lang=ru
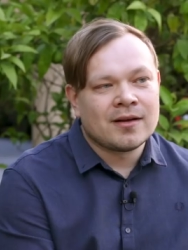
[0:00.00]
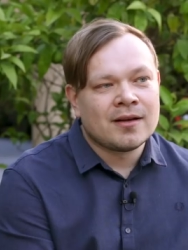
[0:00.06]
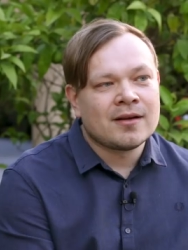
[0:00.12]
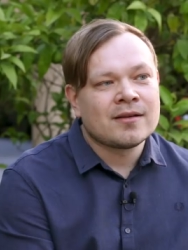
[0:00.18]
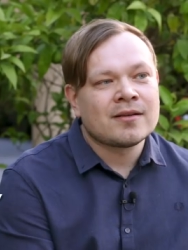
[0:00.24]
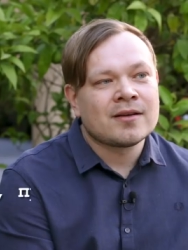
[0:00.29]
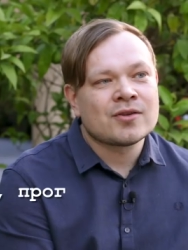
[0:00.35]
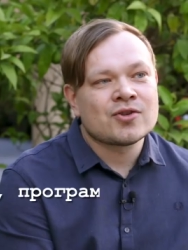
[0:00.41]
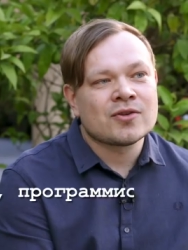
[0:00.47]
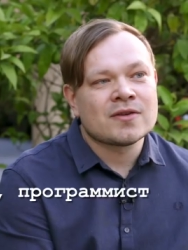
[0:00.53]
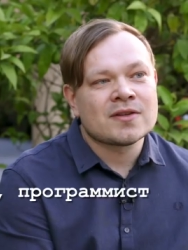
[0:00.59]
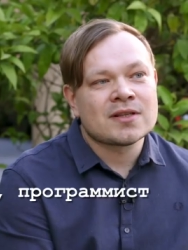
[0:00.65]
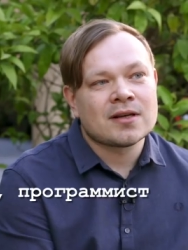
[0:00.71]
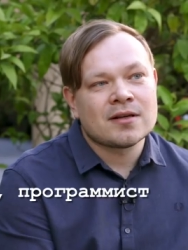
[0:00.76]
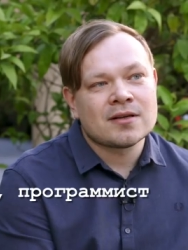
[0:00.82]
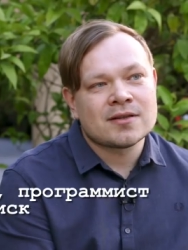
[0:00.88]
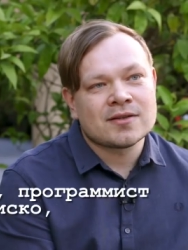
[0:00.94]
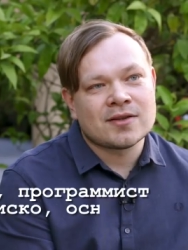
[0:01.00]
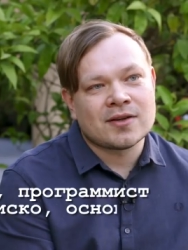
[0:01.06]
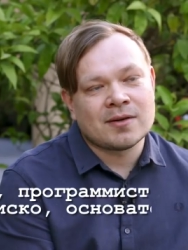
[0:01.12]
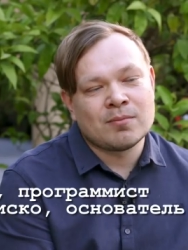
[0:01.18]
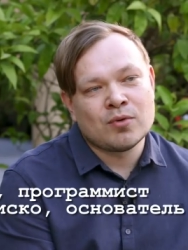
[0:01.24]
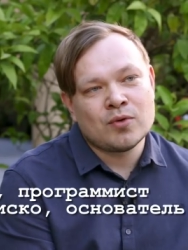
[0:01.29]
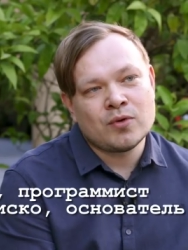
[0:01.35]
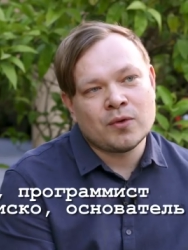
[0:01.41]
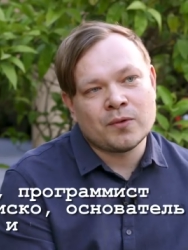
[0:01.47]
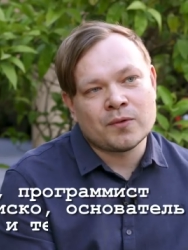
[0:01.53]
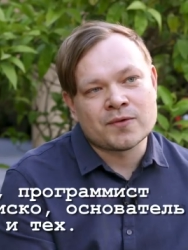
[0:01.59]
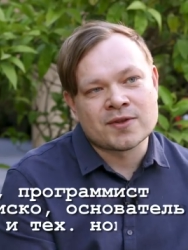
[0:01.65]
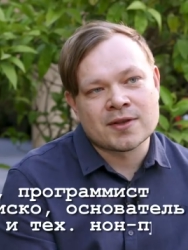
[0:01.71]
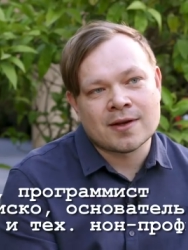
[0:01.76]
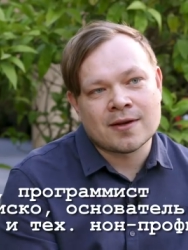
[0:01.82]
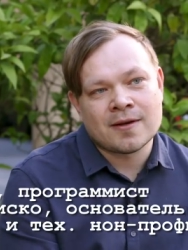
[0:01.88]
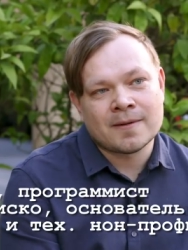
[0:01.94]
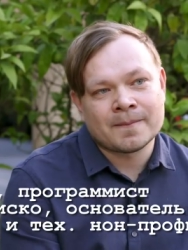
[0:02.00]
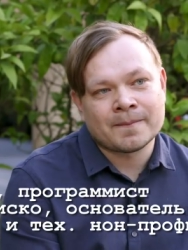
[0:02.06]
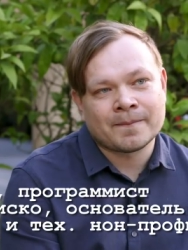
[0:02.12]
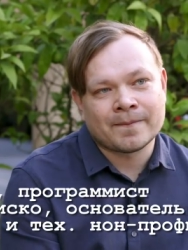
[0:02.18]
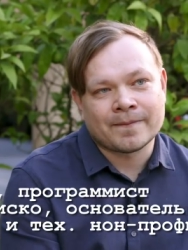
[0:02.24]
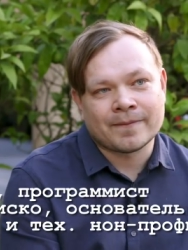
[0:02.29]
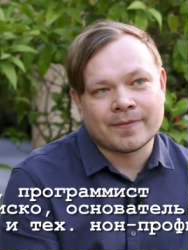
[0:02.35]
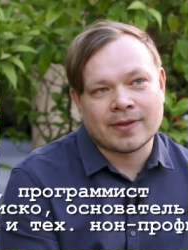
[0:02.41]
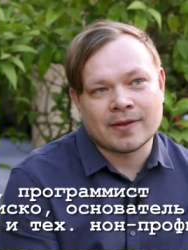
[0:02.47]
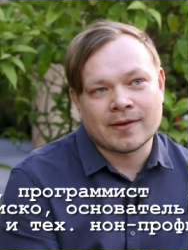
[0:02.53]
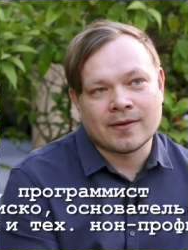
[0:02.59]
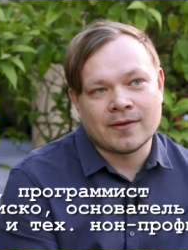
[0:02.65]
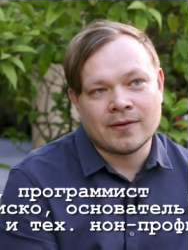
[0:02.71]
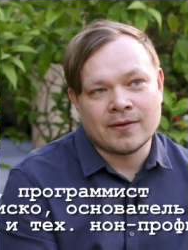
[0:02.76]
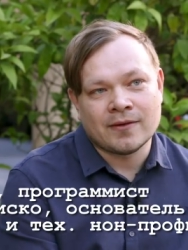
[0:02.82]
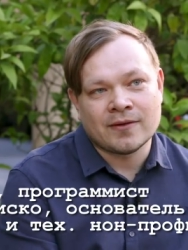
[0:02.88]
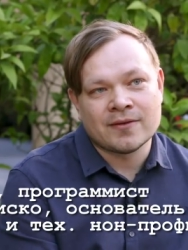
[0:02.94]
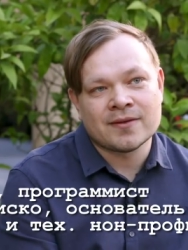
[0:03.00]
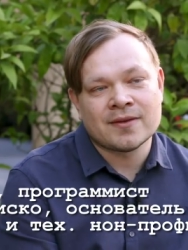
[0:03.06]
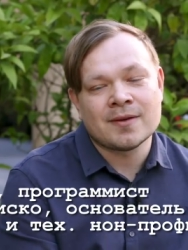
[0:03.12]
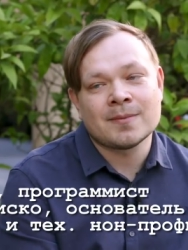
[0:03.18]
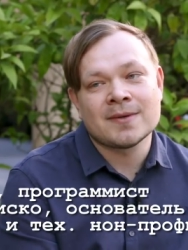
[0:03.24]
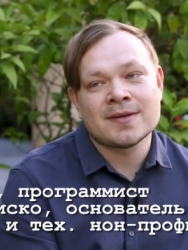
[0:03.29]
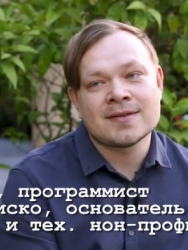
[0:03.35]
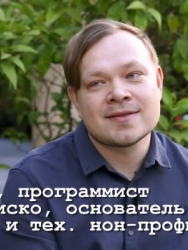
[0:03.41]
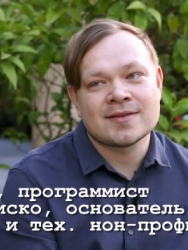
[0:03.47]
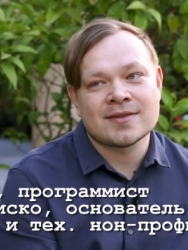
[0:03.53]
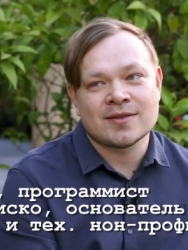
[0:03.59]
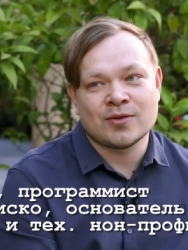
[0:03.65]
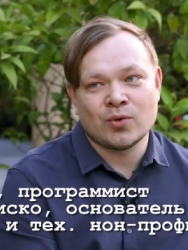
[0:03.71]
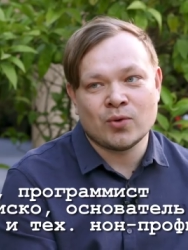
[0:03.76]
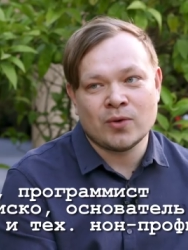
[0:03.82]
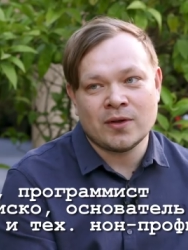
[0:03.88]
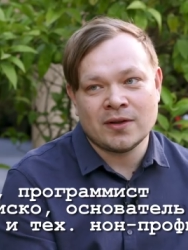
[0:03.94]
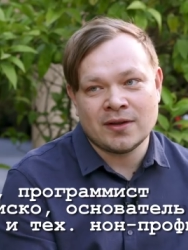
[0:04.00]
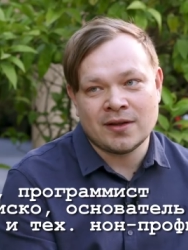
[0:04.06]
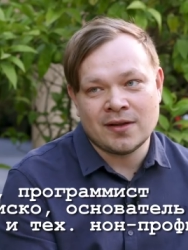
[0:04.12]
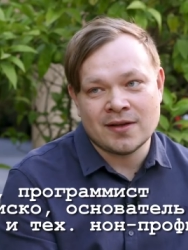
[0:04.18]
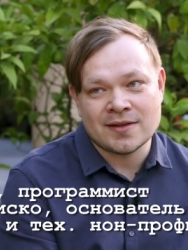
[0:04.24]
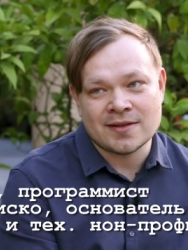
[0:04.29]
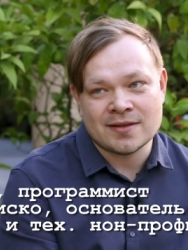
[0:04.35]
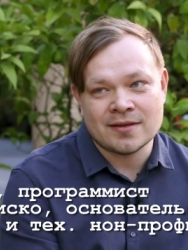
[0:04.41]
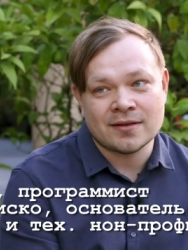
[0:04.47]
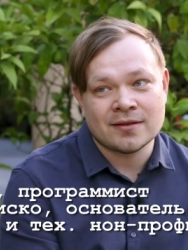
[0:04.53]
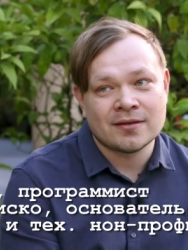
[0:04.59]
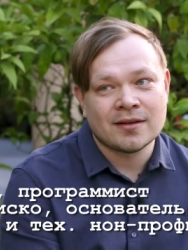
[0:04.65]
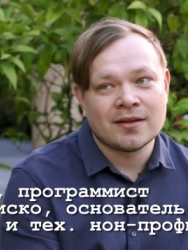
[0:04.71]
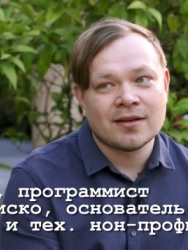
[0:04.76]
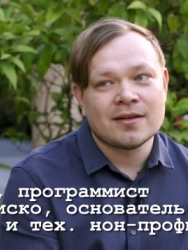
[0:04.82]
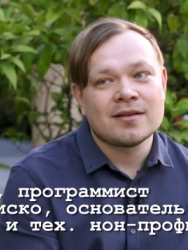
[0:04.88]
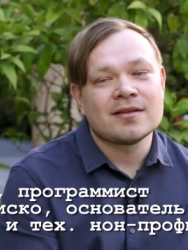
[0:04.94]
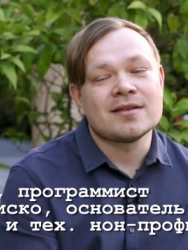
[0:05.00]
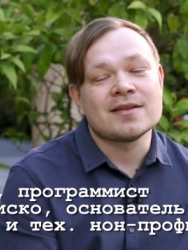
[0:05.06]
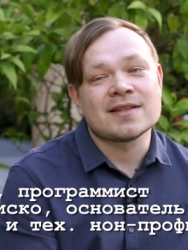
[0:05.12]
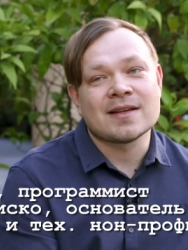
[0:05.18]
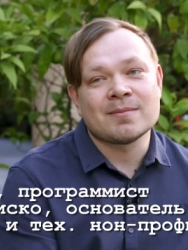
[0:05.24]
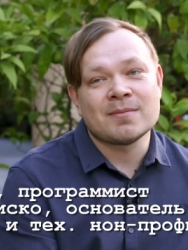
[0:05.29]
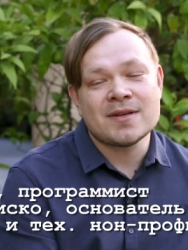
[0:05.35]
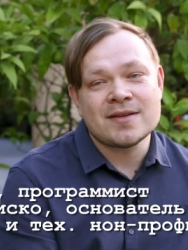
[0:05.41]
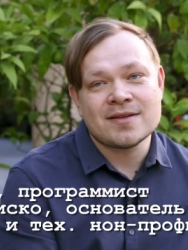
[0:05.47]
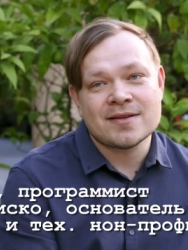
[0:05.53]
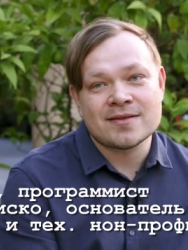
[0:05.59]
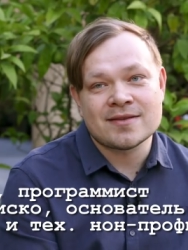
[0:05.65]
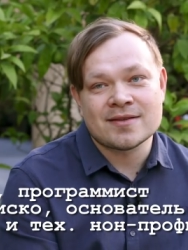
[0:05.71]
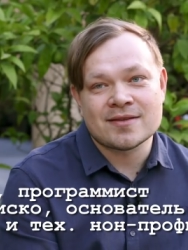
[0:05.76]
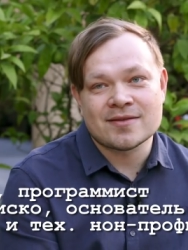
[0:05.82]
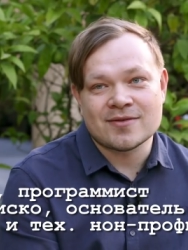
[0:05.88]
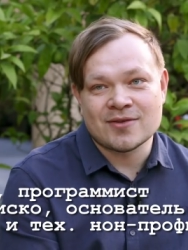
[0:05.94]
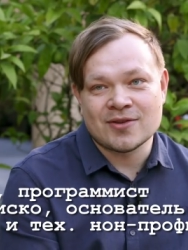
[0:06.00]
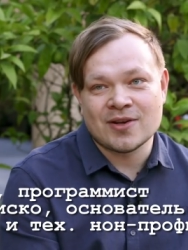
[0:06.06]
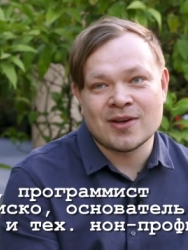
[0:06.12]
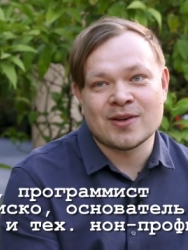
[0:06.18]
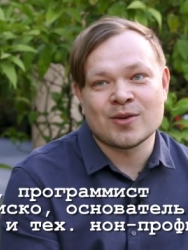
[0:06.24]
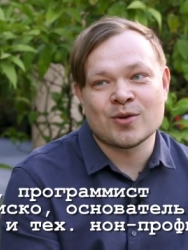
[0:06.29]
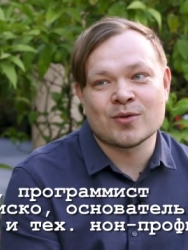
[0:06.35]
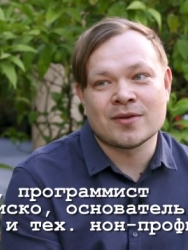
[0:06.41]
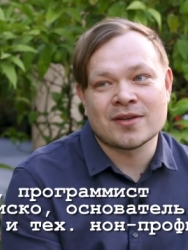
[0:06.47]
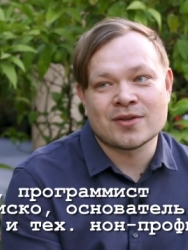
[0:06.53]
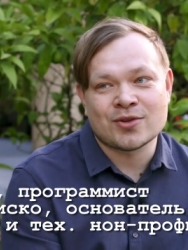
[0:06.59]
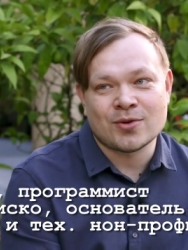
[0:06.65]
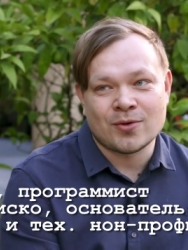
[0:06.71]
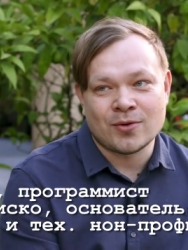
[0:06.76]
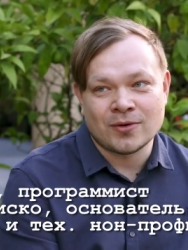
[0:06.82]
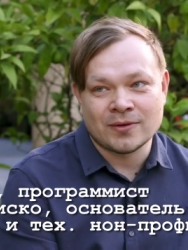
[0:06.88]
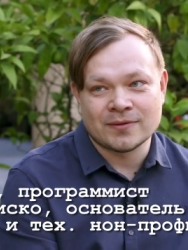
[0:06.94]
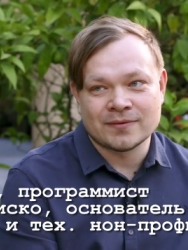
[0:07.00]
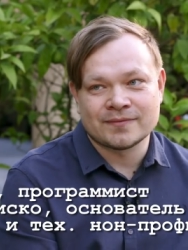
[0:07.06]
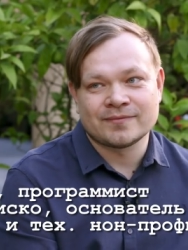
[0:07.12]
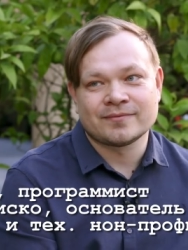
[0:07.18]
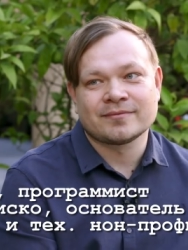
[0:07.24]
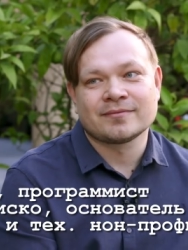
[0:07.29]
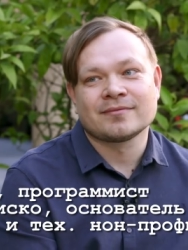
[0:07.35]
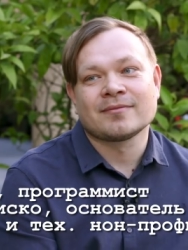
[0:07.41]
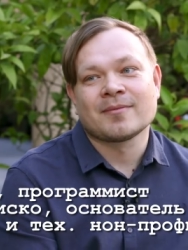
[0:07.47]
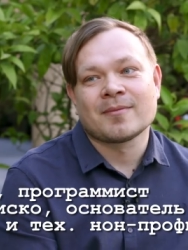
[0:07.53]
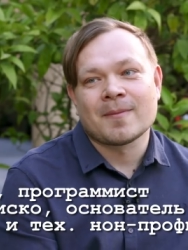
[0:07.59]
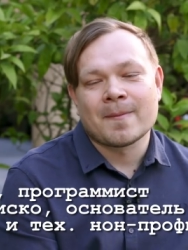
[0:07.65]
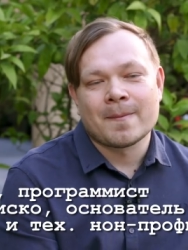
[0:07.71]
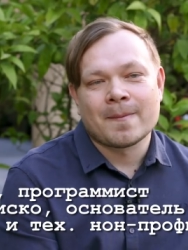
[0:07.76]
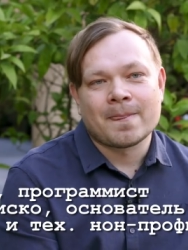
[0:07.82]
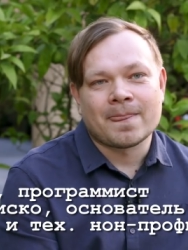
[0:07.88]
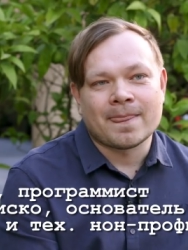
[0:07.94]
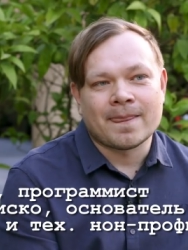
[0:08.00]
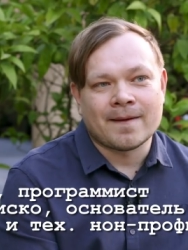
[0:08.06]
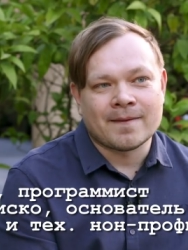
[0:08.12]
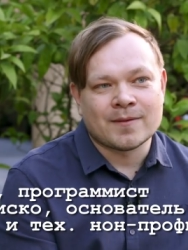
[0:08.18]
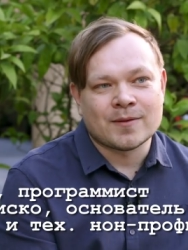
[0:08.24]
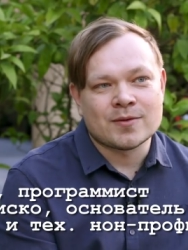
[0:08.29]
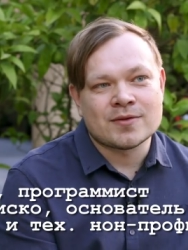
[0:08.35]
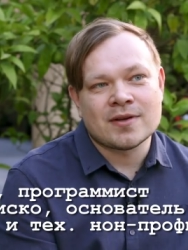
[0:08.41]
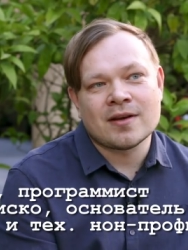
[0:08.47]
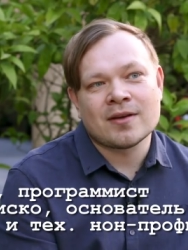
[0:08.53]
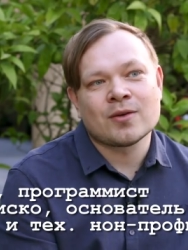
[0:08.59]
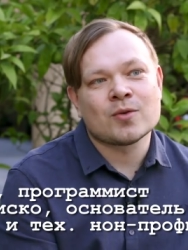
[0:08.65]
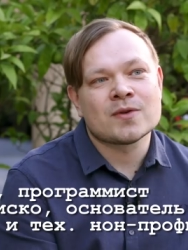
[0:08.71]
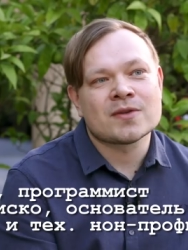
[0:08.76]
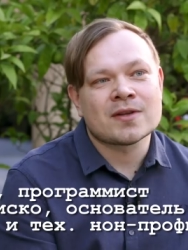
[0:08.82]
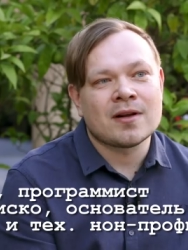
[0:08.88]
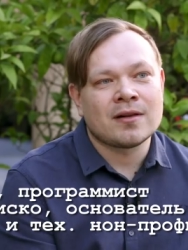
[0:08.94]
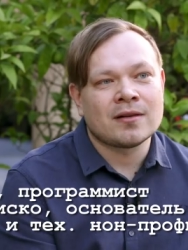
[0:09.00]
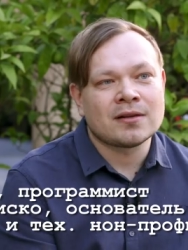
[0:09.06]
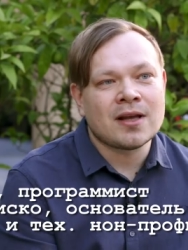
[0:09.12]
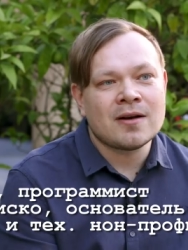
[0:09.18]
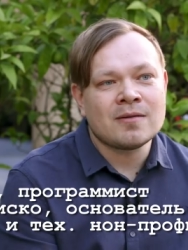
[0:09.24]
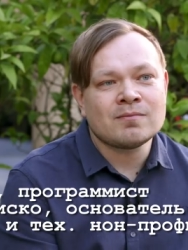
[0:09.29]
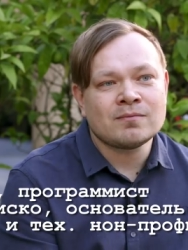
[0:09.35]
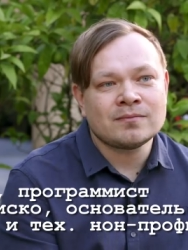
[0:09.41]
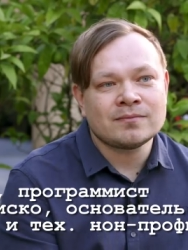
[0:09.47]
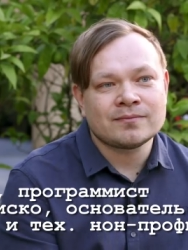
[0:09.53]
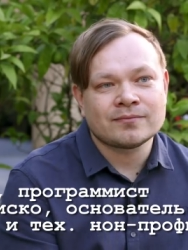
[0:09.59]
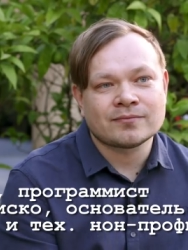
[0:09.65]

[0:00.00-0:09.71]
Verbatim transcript: Я начал искать работу за а, два месяца до отъезда. И за месяц я ее нашел. Угу. То есть я ее искал там